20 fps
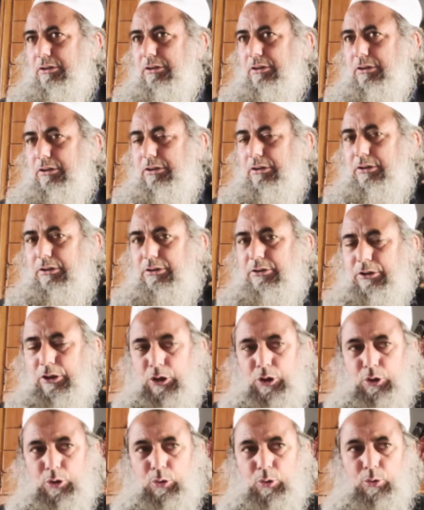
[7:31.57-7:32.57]
कि
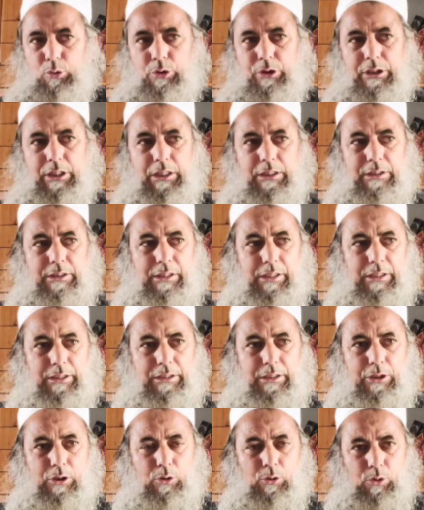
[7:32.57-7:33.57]
जिन लोगों के अंदर
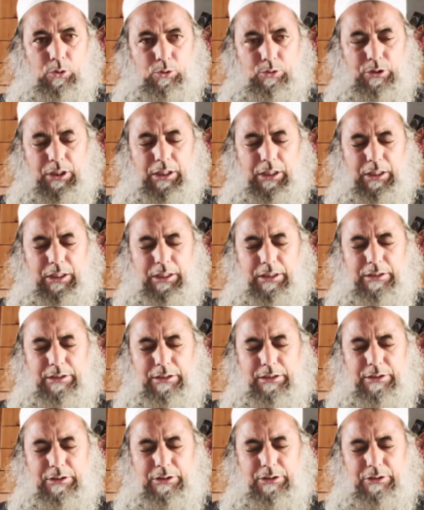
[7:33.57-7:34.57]
ये होता है
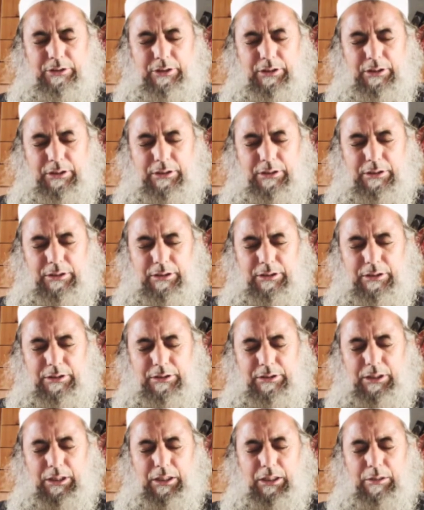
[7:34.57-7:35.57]
ये चीज़ें
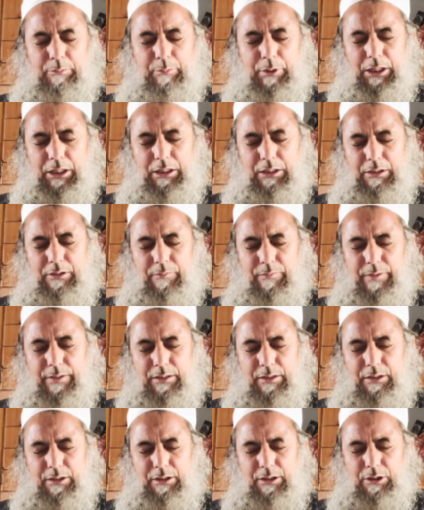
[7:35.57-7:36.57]
ये आमाल
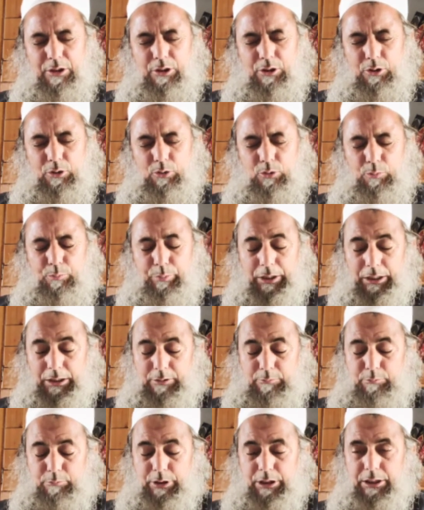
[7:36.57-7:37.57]
तो
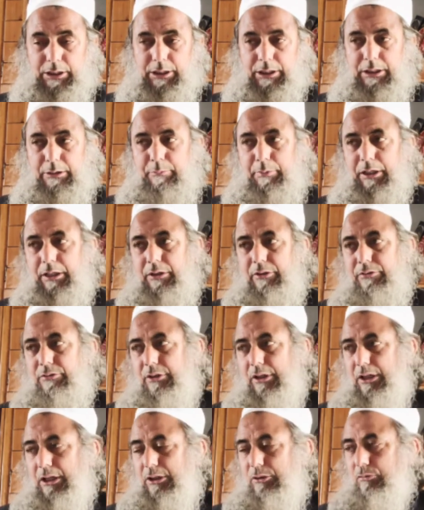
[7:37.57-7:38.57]
पैगम्बर करीम
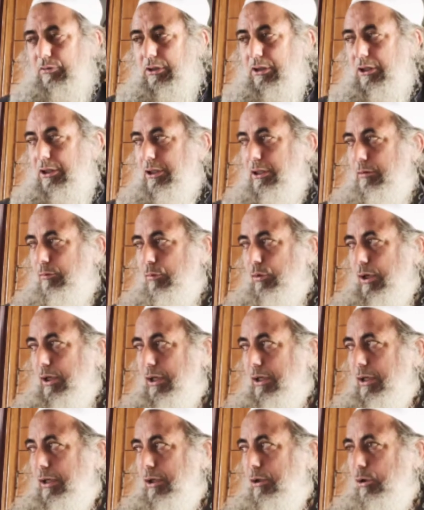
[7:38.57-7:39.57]
सलात व तस्लीम का
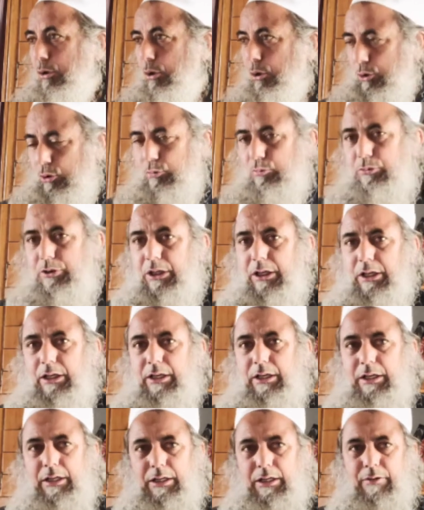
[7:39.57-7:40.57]
अल्लाह हुक्म दे
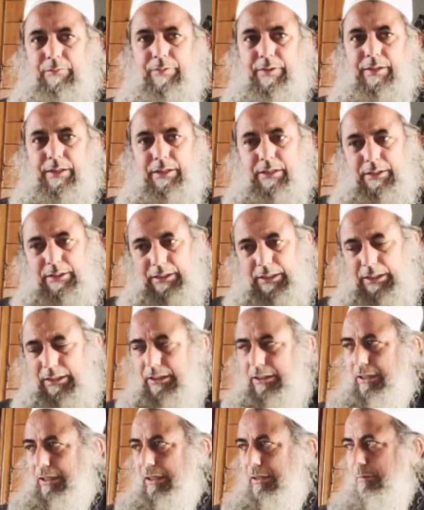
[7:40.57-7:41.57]
रहे हैं कि
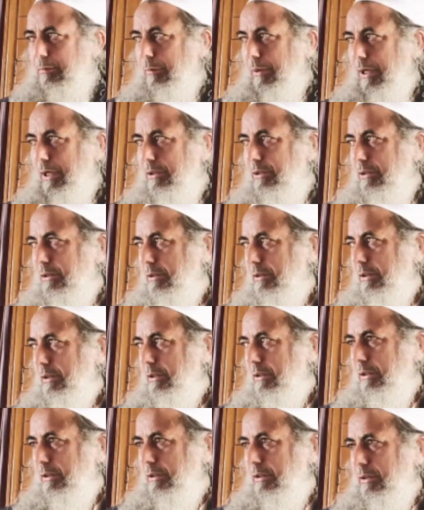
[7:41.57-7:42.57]
इनके पास
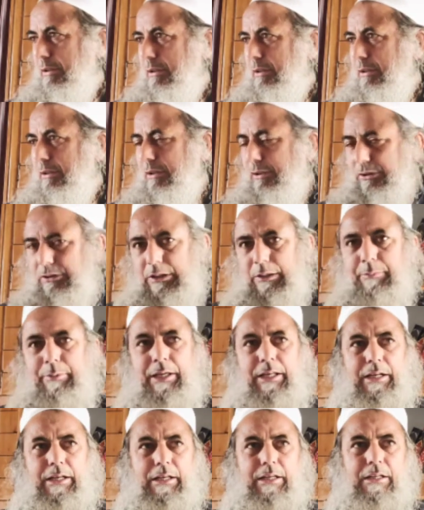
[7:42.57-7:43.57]

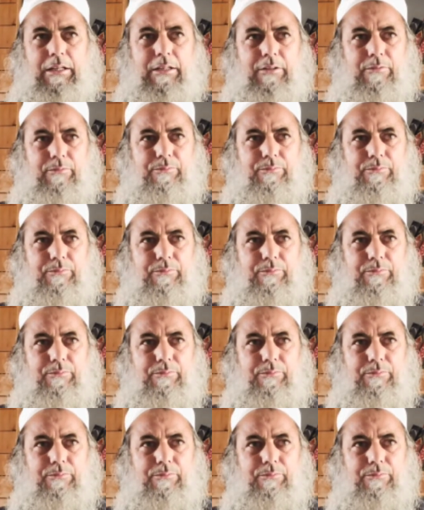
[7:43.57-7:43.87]
जमे रहें